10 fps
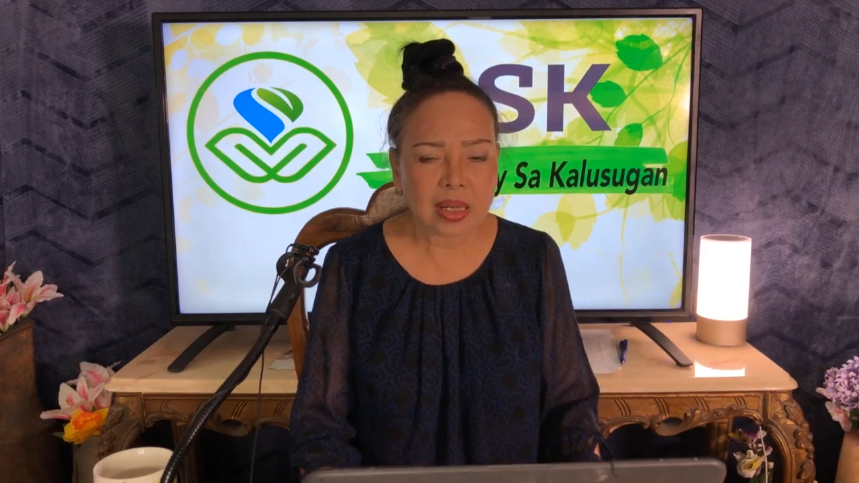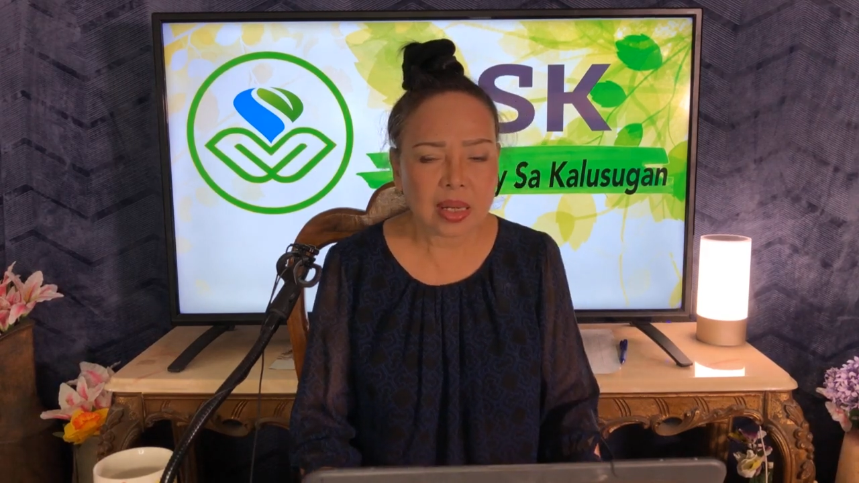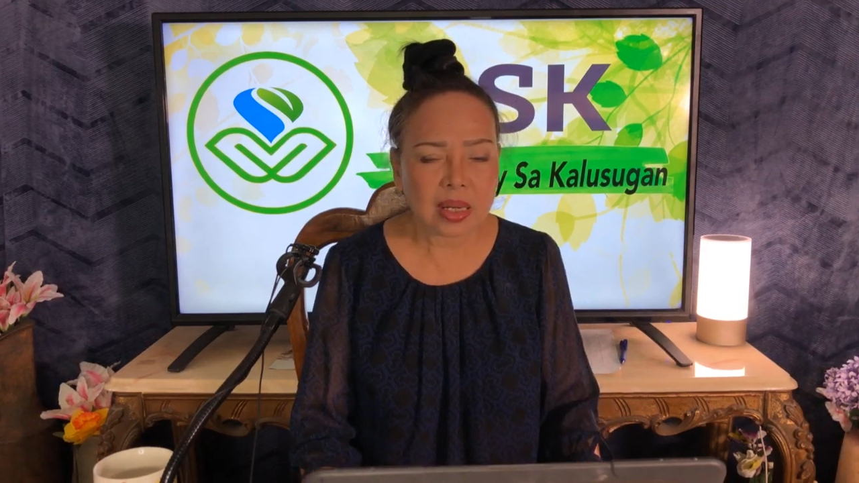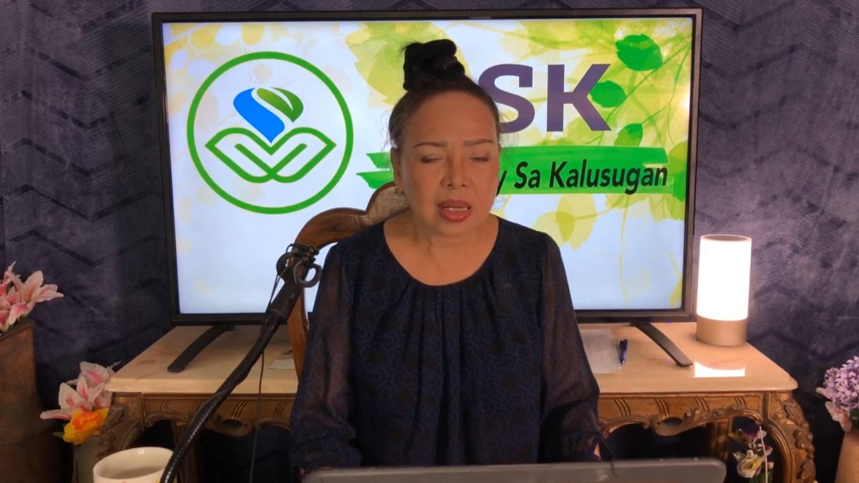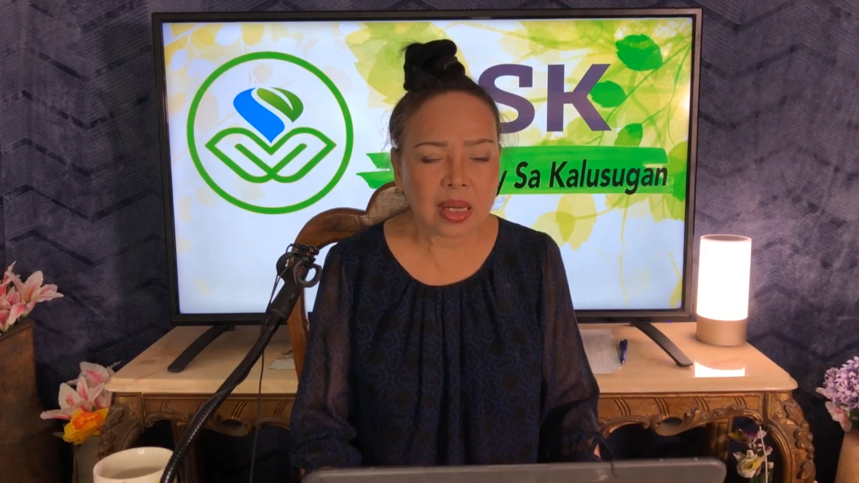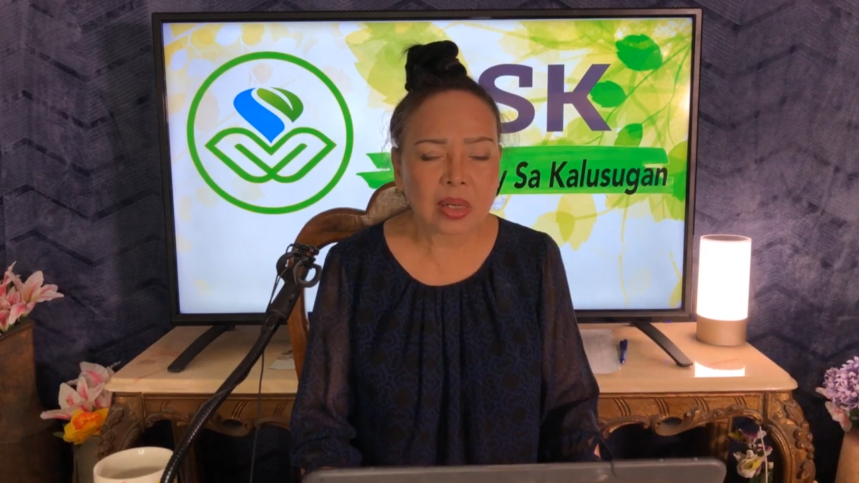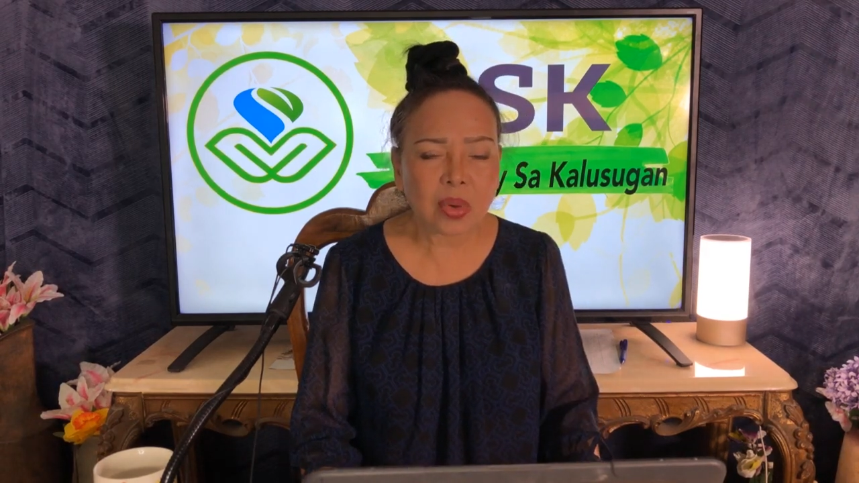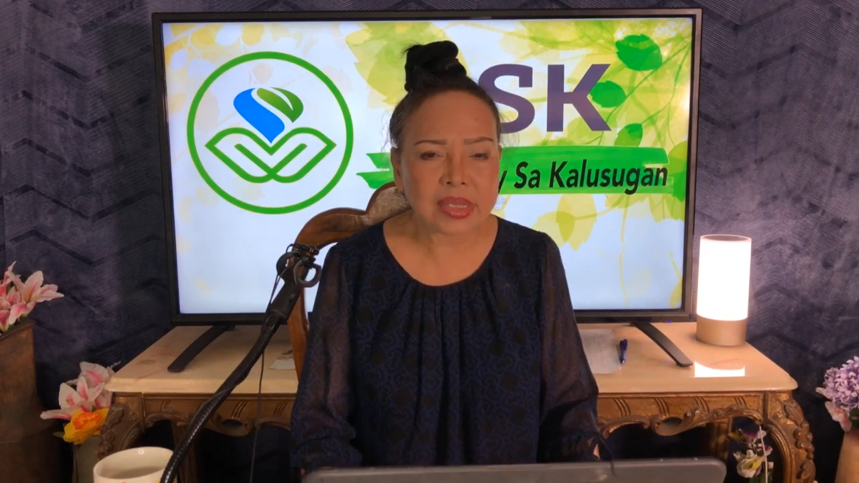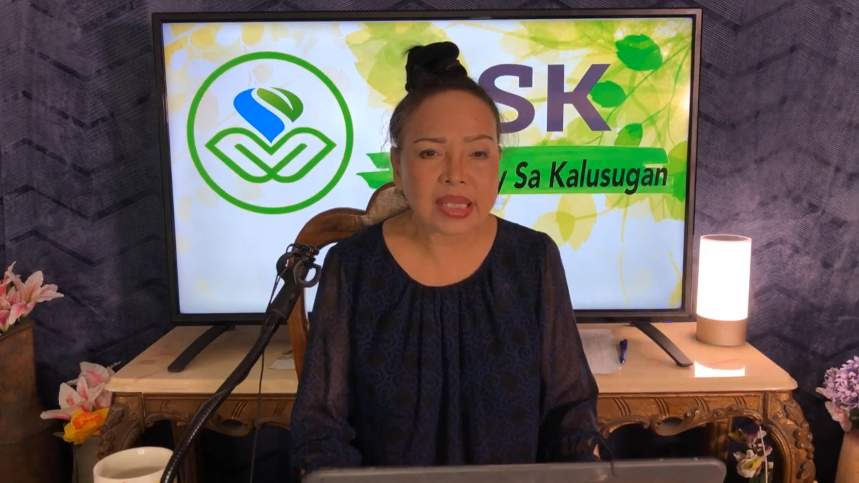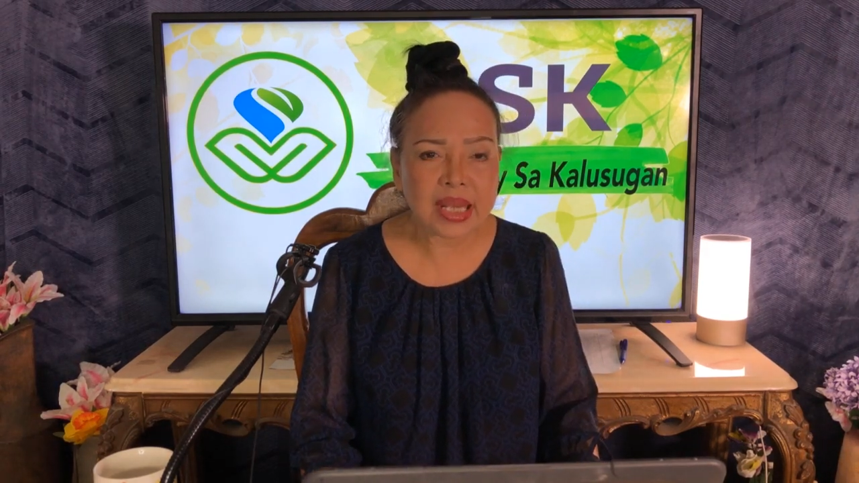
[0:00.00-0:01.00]
uh, ah,
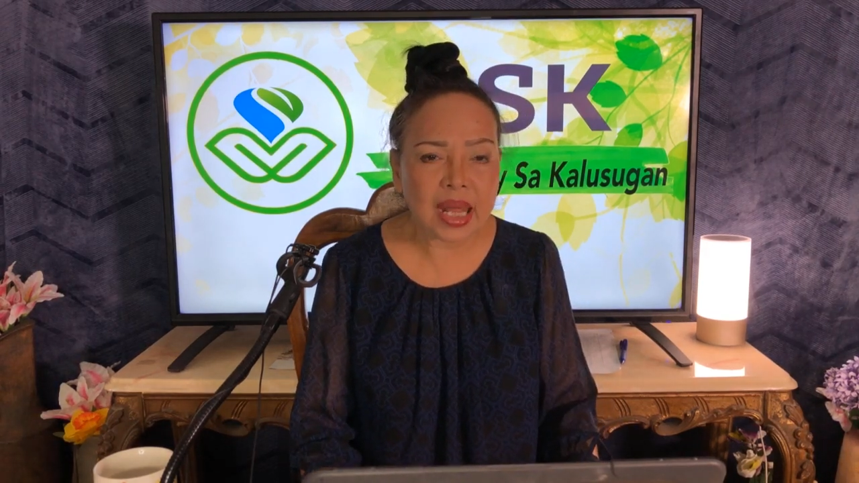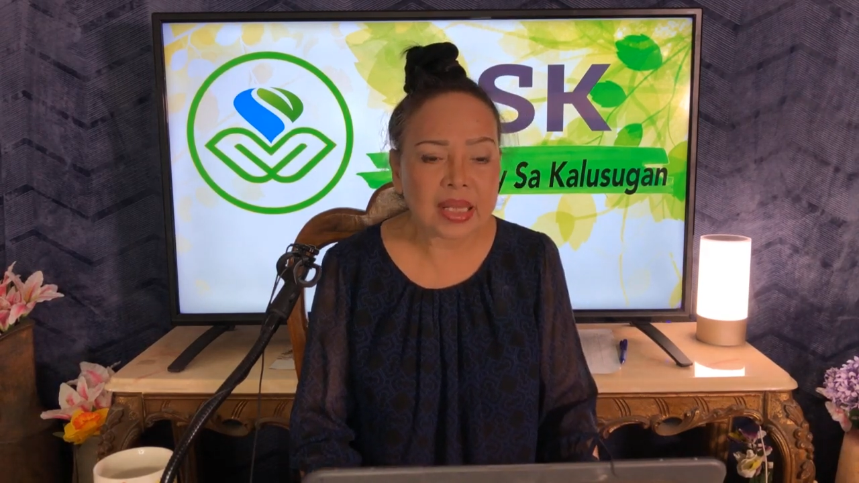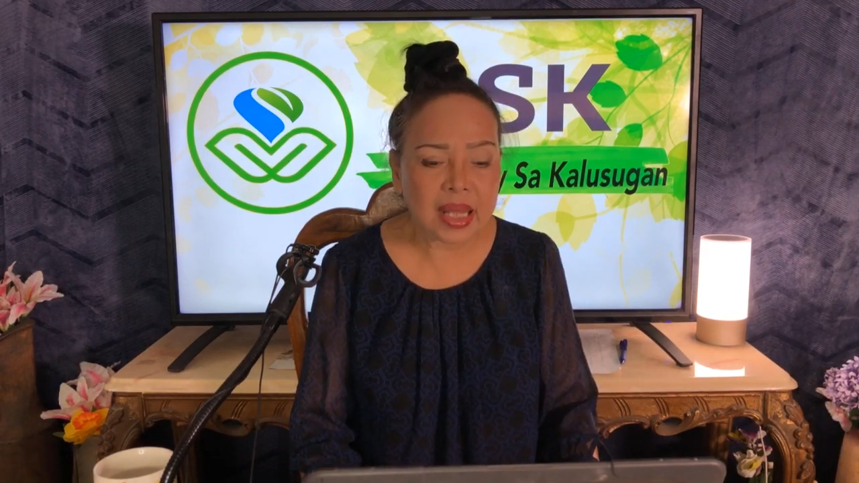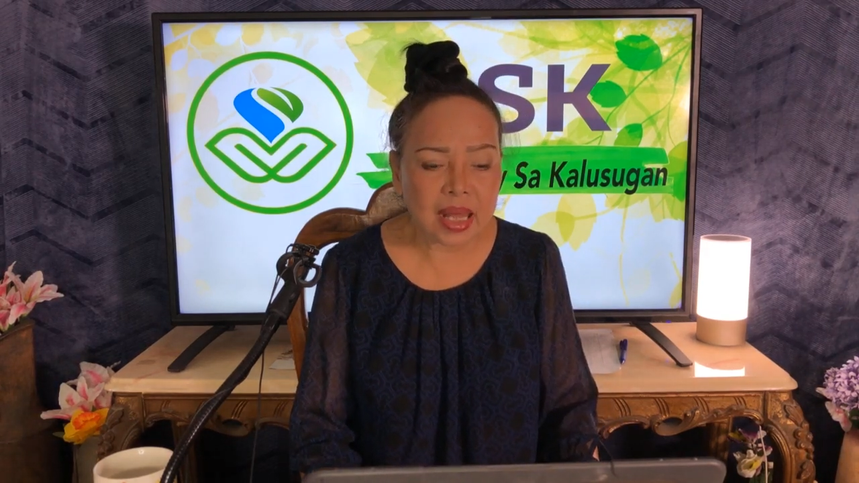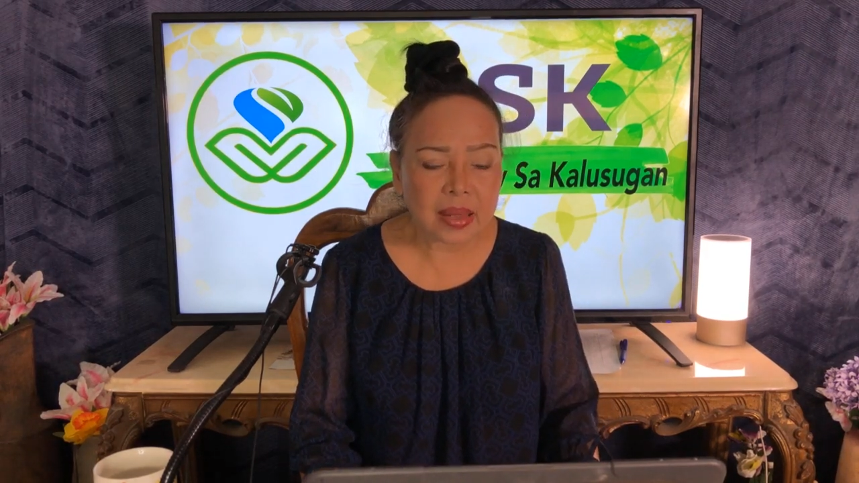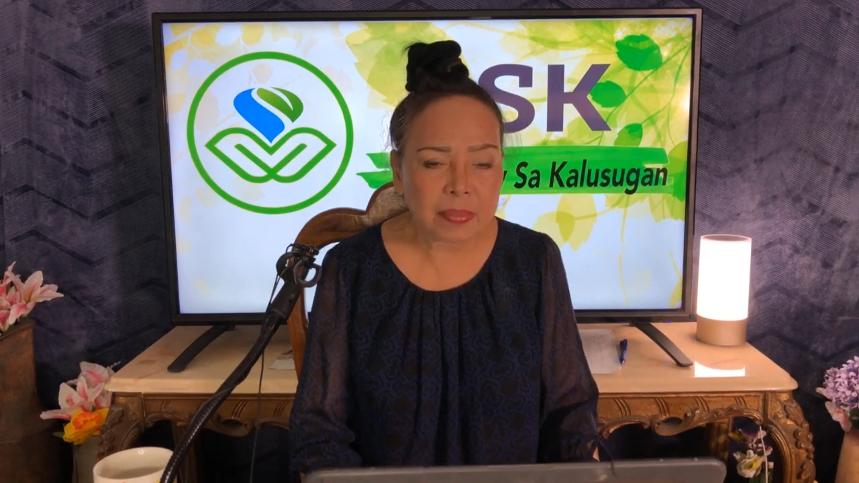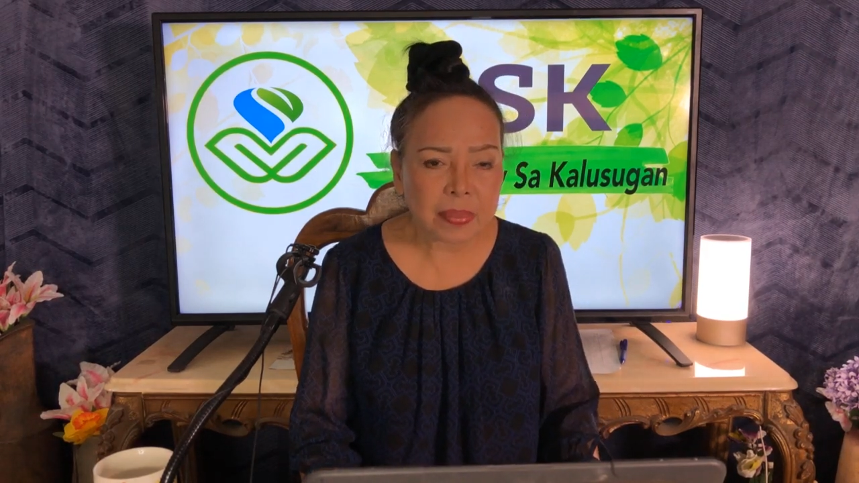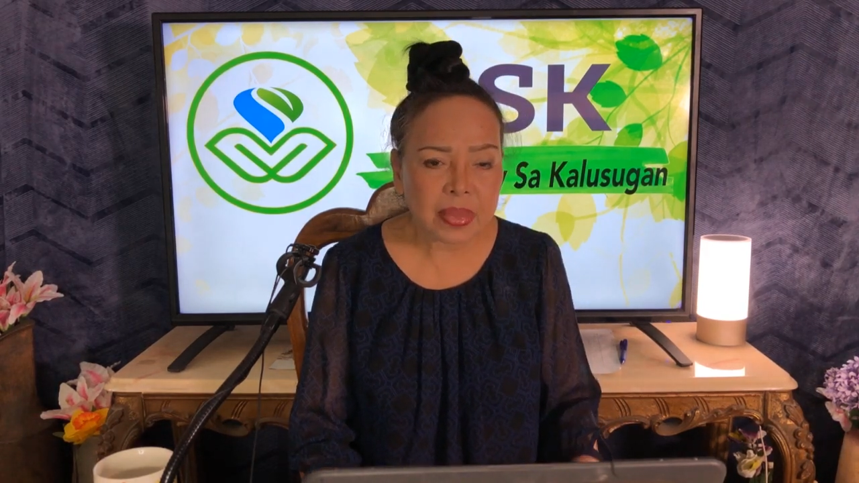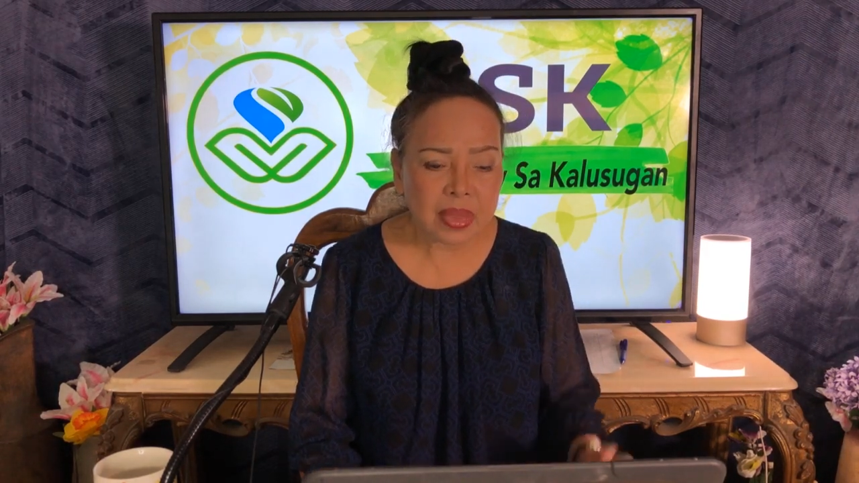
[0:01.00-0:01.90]
agwaksinada